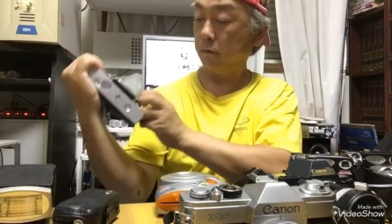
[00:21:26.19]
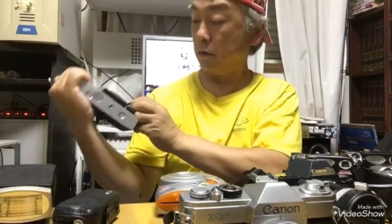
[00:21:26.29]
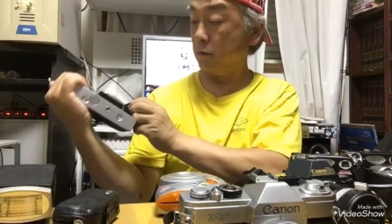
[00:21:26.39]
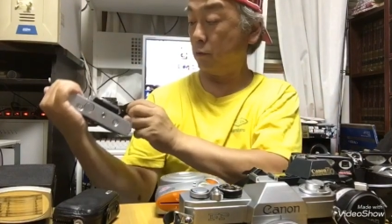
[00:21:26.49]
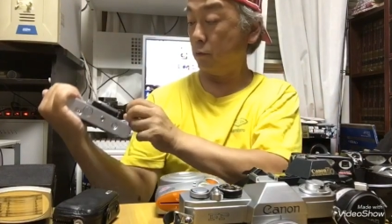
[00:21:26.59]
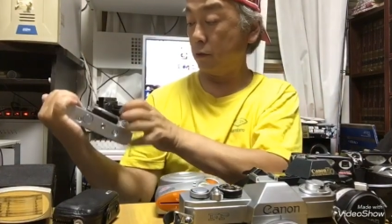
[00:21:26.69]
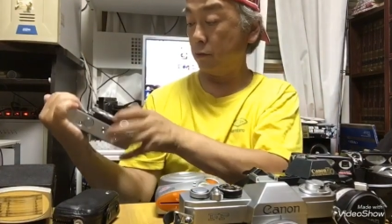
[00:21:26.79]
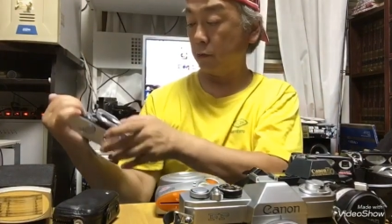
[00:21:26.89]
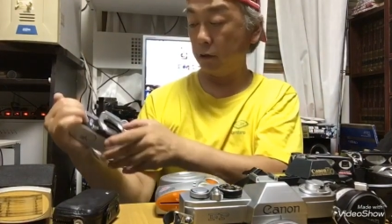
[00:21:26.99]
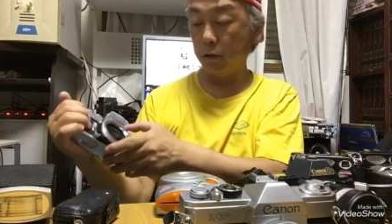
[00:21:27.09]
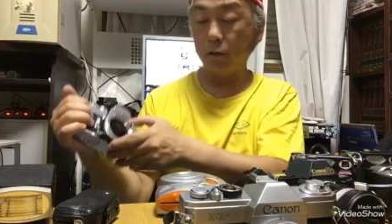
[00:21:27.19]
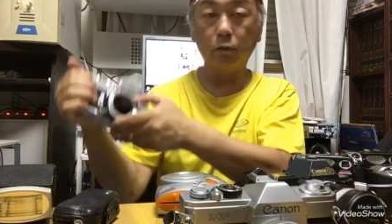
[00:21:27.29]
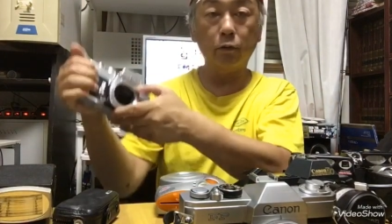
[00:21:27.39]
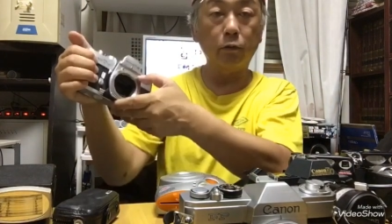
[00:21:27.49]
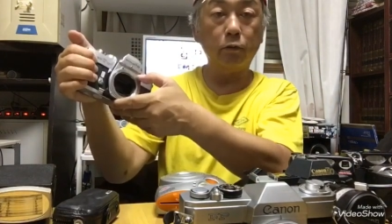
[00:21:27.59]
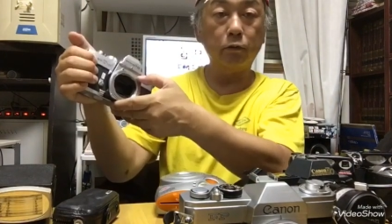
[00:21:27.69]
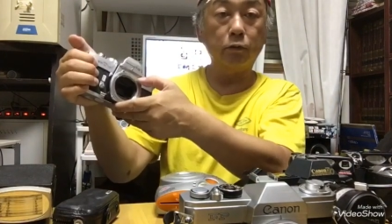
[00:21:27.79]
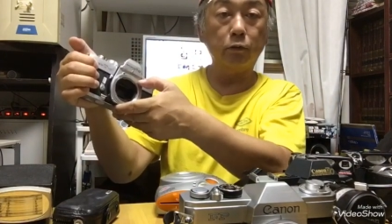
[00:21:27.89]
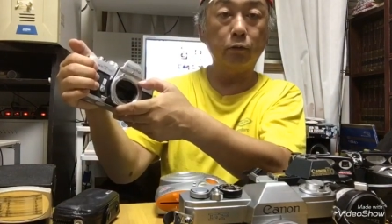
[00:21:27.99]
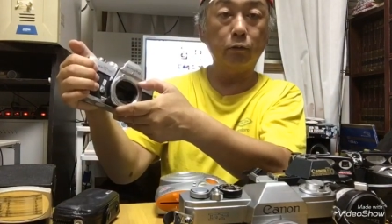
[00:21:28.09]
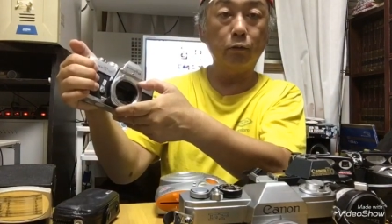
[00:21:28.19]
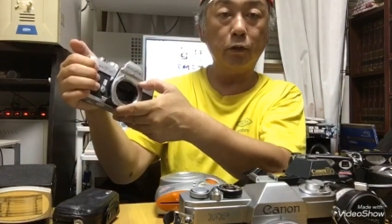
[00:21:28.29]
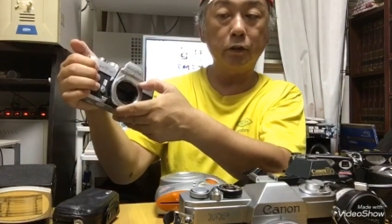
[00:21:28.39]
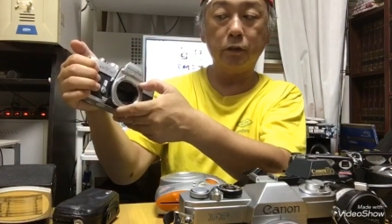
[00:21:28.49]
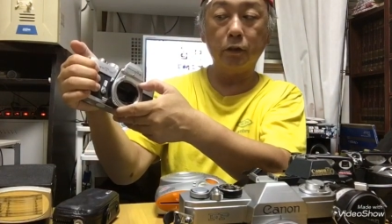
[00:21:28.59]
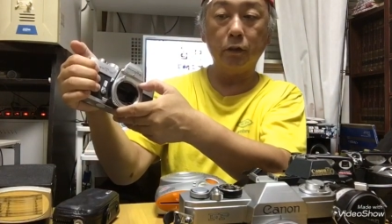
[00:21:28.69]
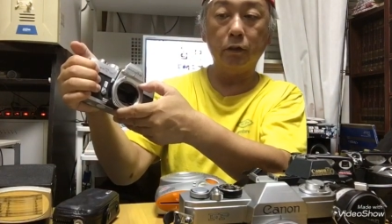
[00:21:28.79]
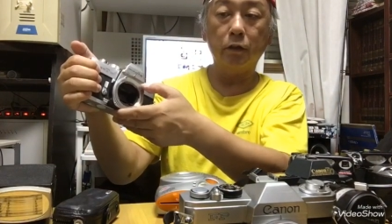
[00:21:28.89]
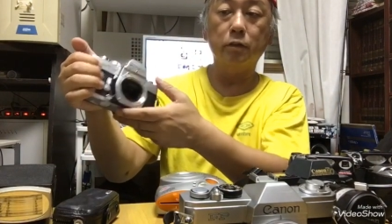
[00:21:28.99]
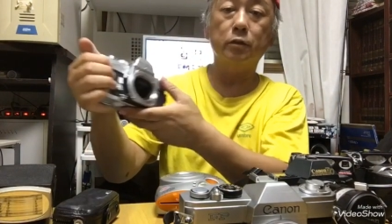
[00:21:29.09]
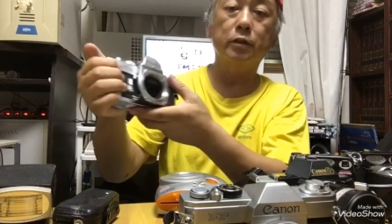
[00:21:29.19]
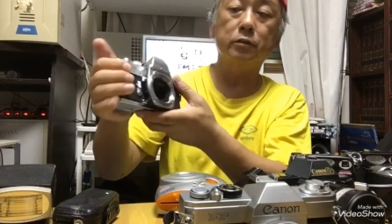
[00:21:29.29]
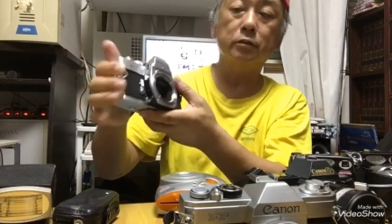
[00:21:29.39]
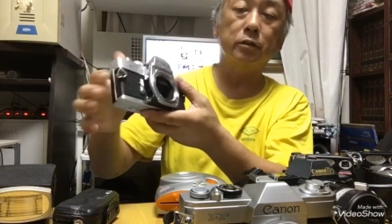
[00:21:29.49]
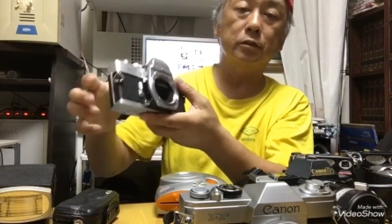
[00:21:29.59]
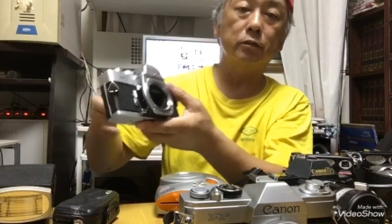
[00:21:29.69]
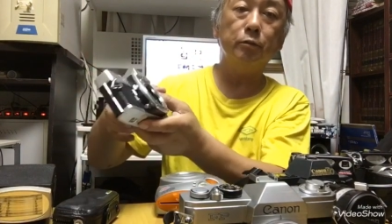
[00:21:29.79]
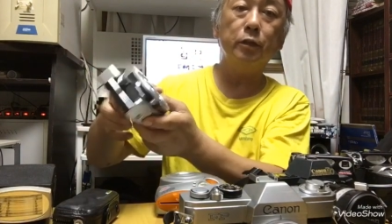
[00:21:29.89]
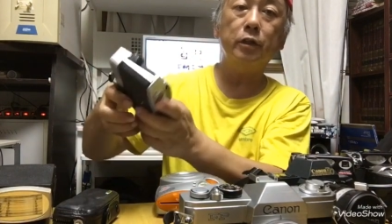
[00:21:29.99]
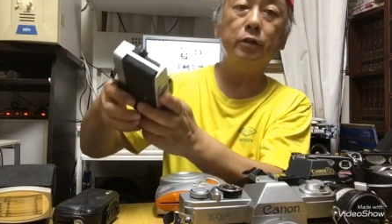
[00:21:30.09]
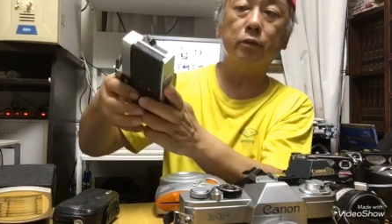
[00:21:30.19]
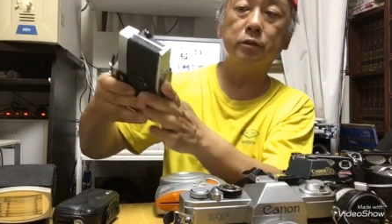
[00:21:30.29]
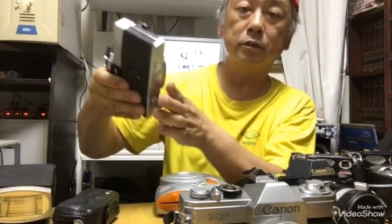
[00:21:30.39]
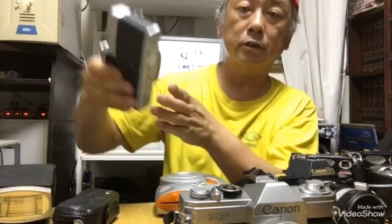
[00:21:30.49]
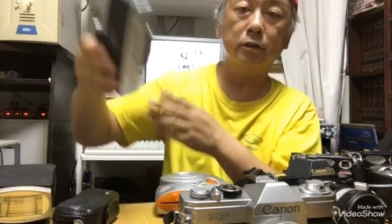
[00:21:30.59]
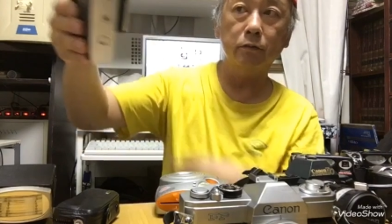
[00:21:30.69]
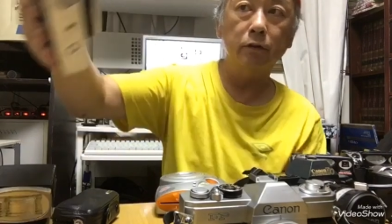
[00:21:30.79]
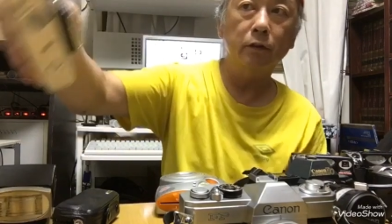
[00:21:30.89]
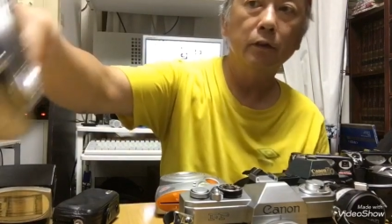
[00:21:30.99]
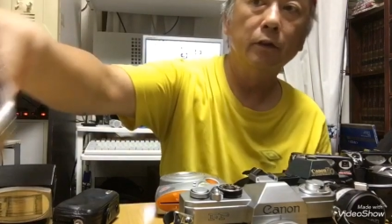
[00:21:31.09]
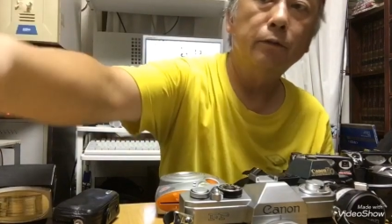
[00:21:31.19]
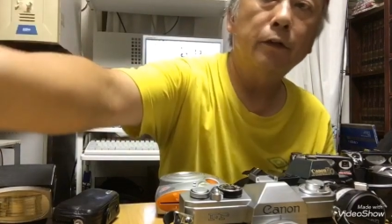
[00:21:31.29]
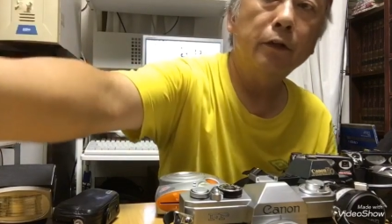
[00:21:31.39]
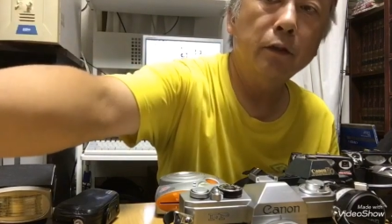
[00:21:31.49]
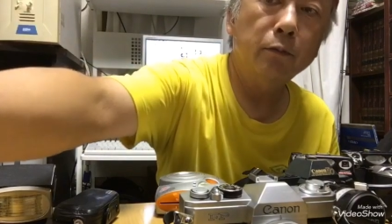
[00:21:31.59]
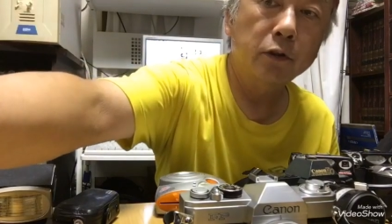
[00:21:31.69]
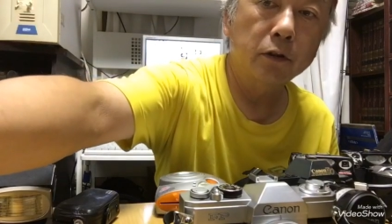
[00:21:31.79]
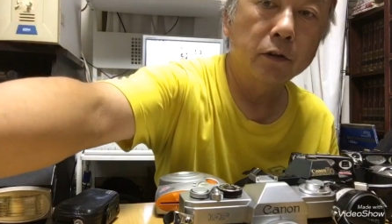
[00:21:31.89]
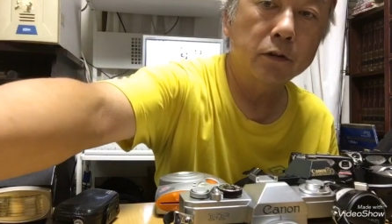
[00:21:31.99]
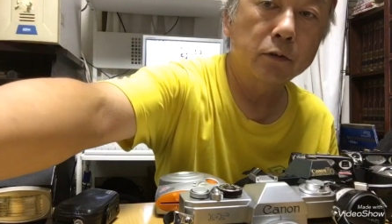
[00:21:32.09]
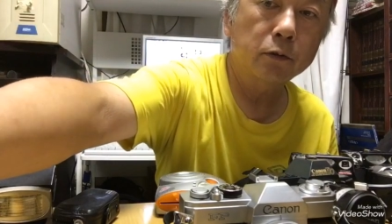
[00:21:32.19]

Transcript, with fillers: れレンズ交換の時にねこれをちょっと動かしてレンズを外すんですけどまあなんとか使えるファインダーも綺麗です。